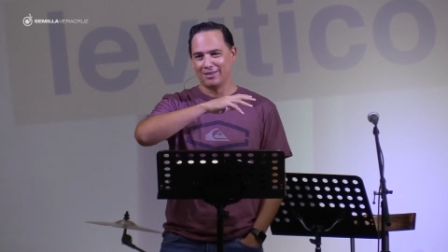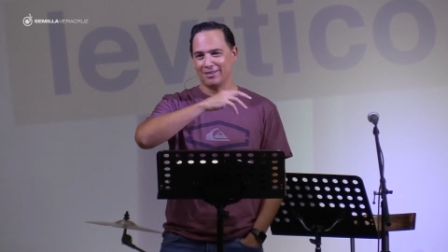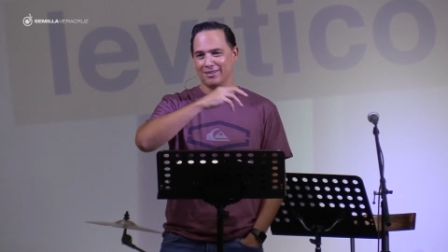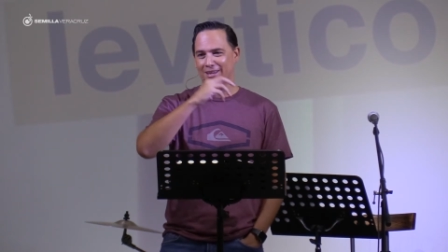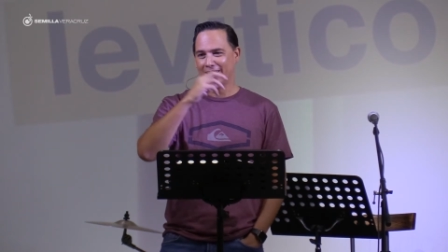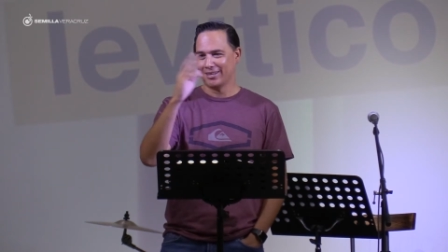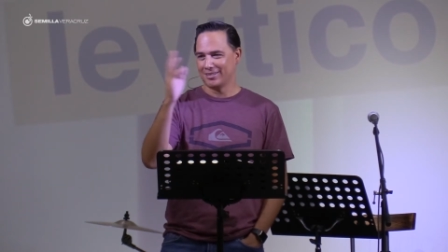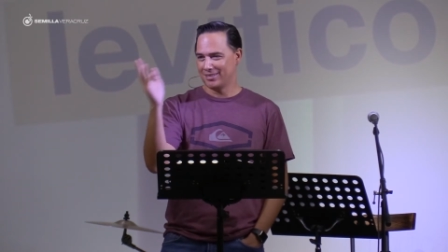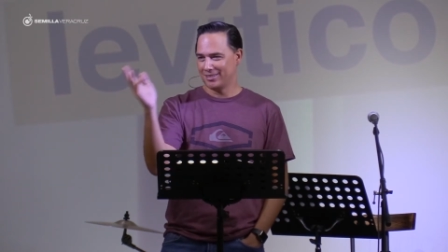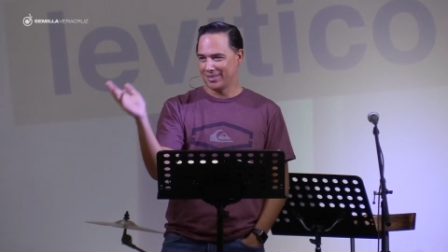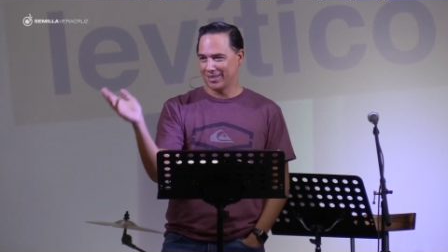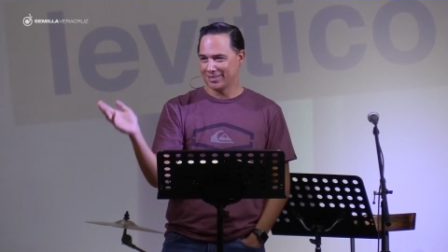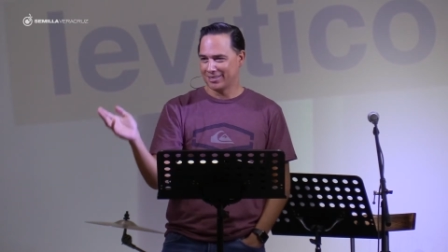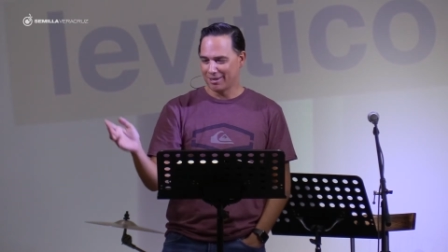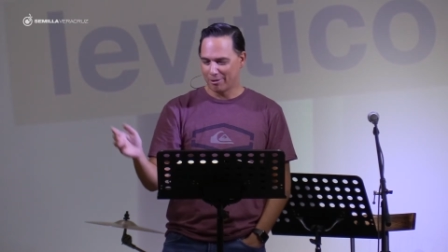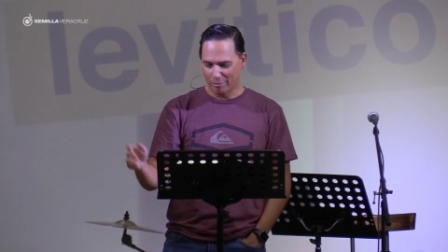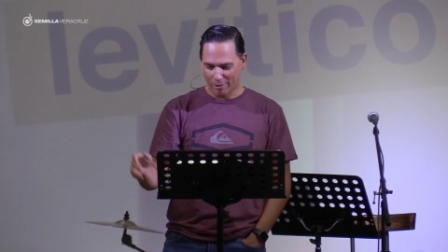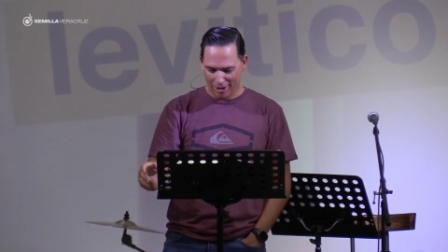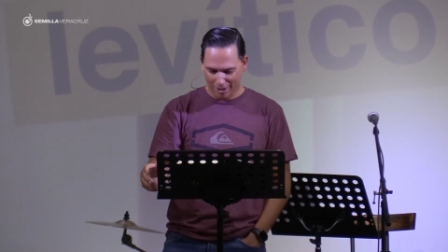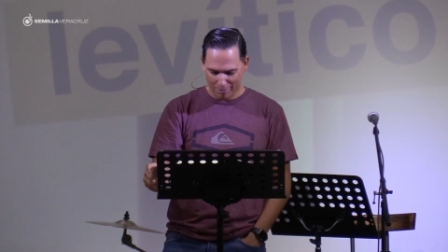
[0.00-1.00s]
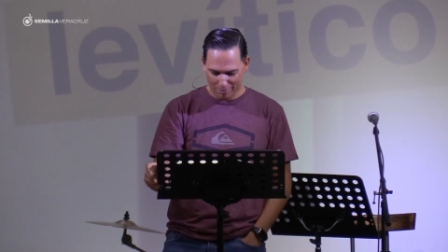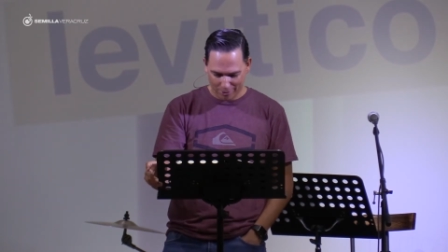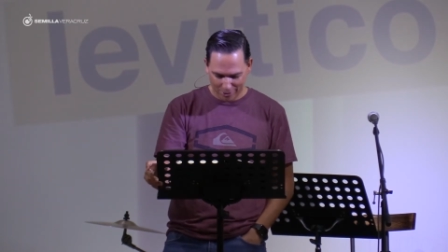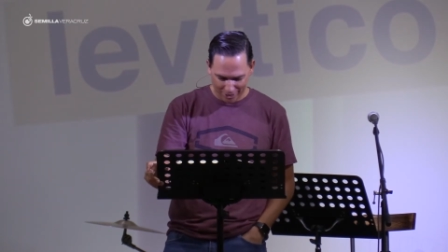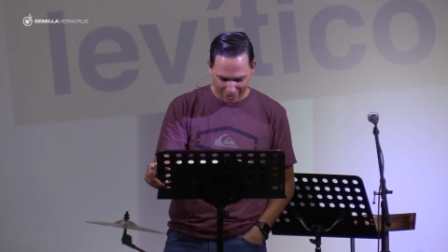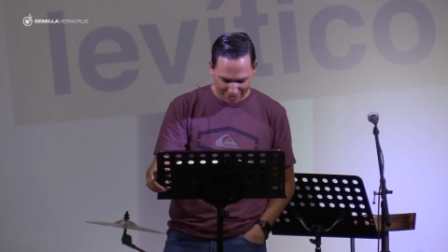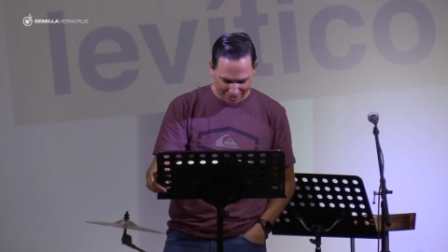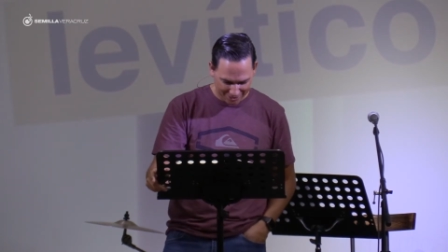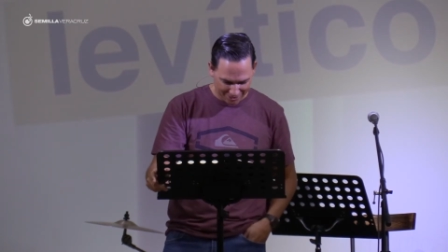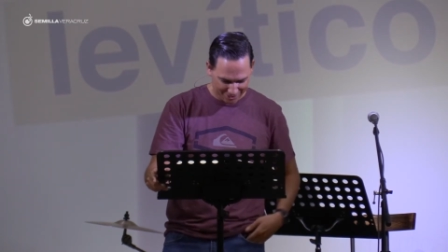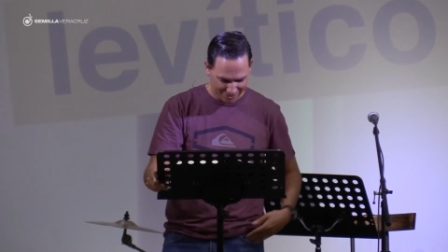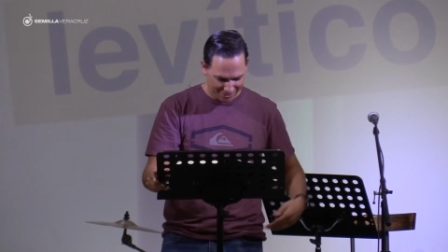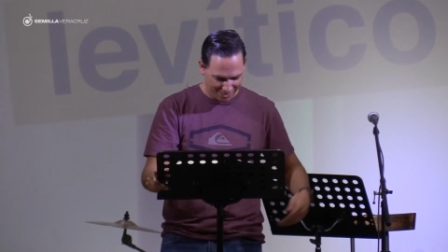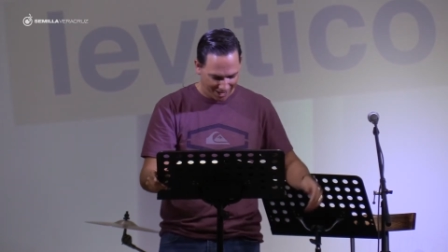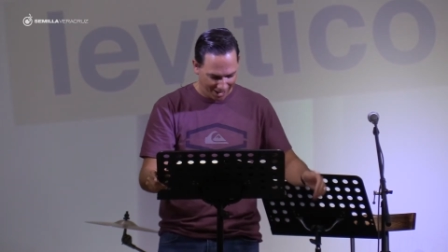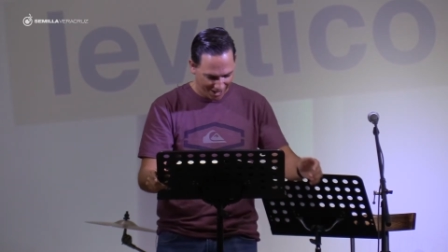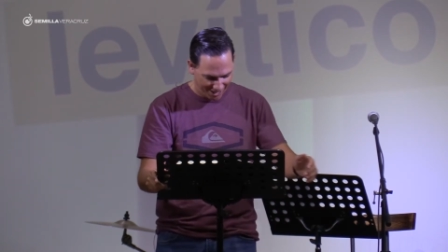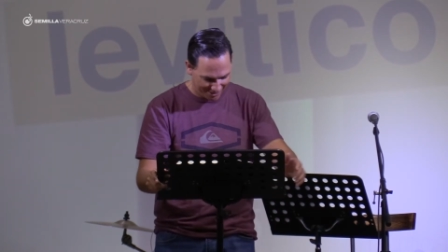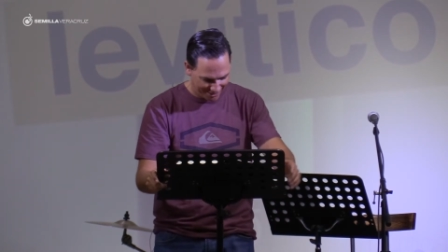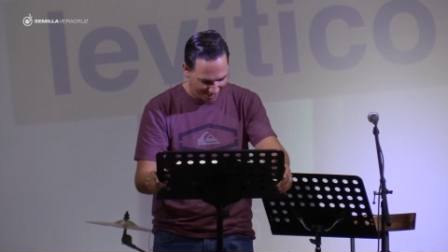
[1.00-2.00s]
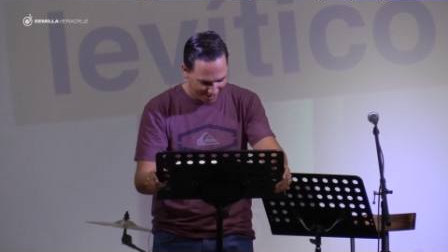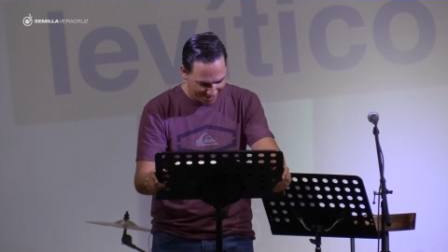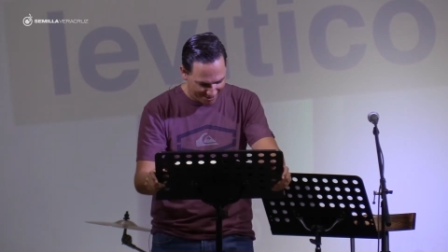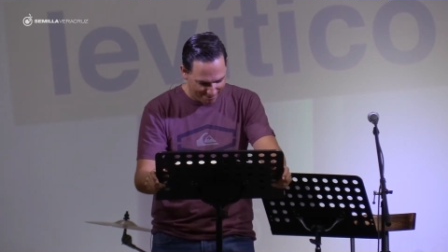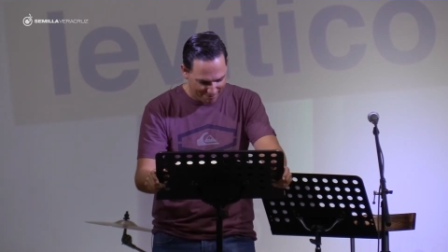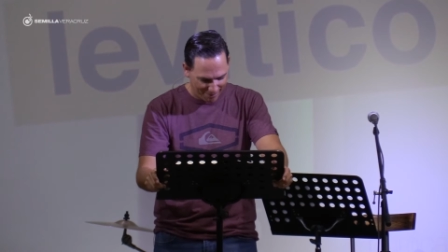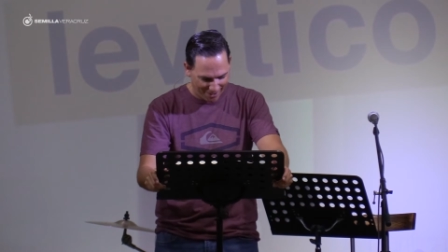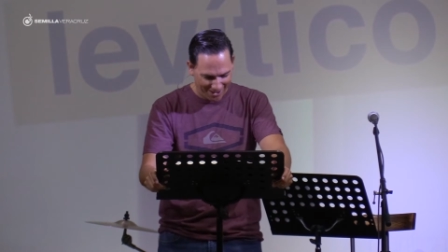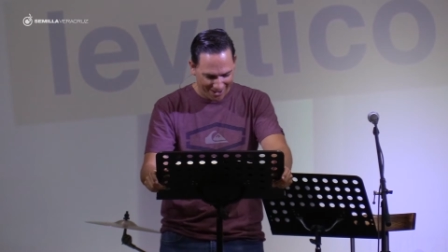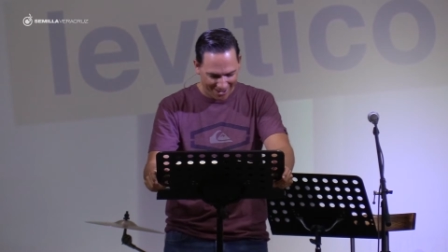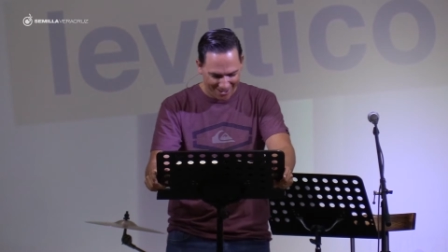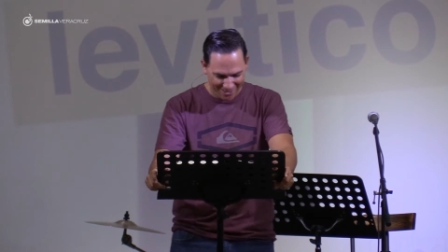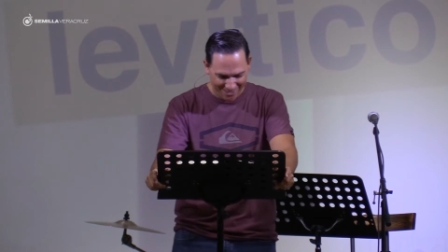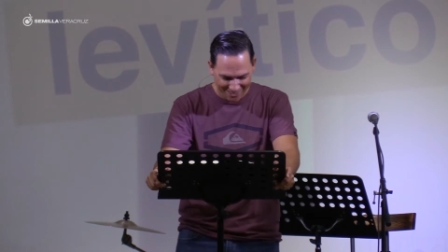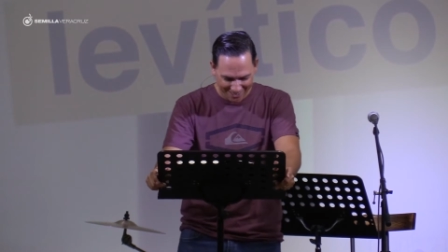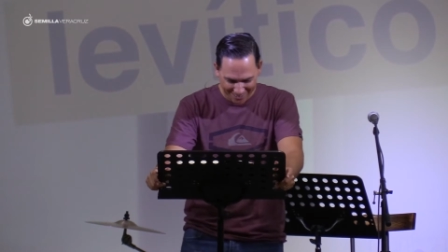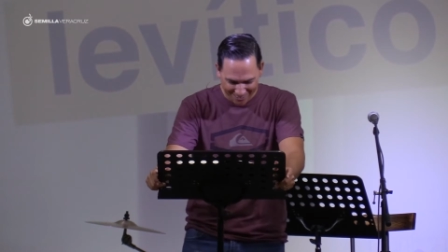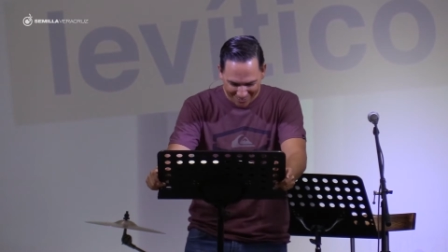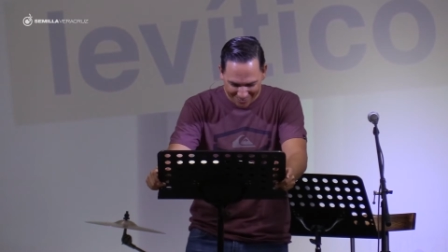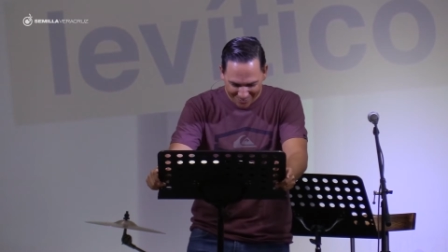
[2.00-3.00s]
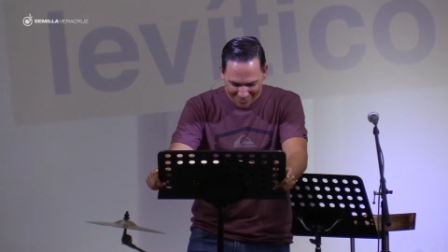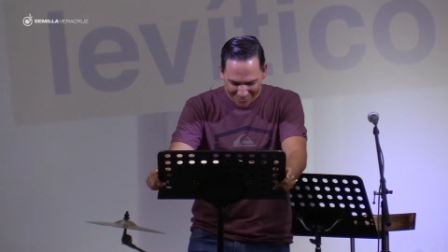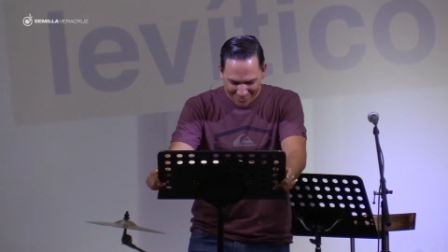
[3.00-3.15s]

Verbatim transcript: ya se te hace agua la boca y dices, ya, tal y párale.